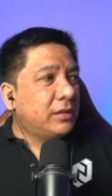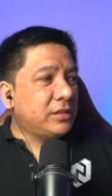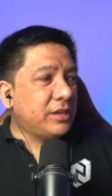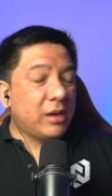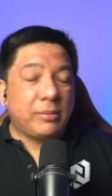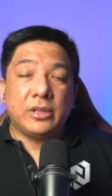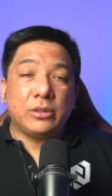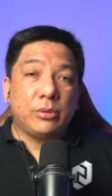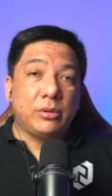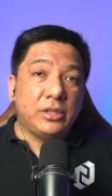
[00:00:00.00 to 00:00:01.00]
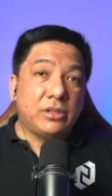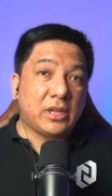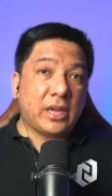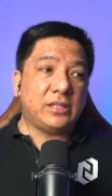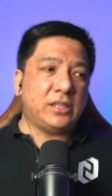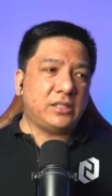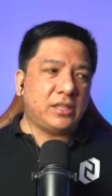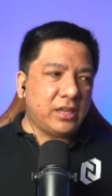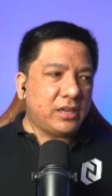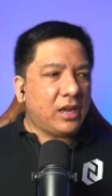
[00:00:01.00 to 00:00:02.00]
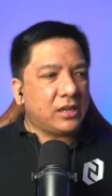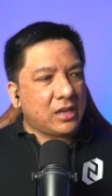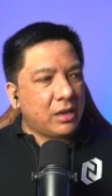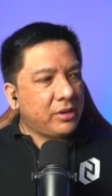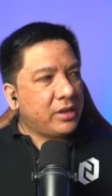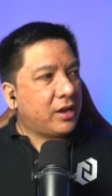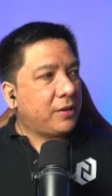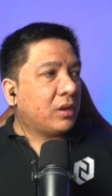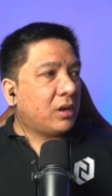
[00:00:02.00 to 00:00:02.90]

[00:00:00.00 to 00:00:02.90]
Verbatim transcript: Sinabi niya tungkol dito sa ICC na ang sabi niya,